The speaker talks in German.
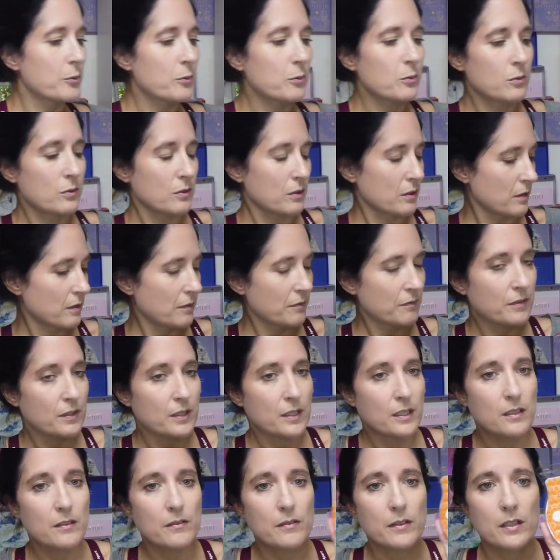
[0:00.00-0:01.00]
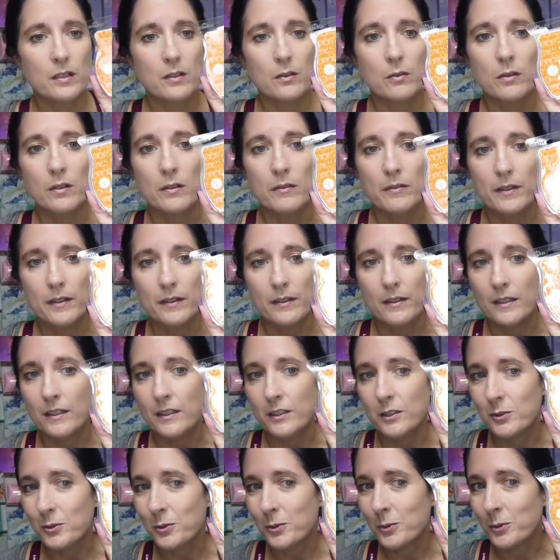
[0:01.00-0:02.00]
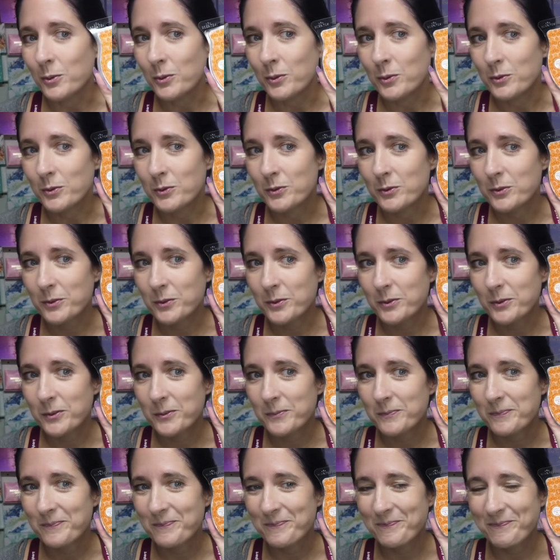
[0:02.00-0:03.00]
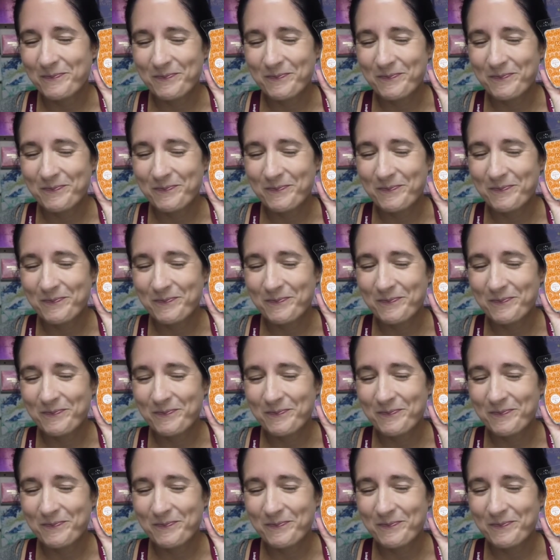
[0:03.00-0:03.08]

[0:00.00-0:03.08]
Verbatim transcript: So, dann haben wir hier wieder so etwas leicht Orangenes.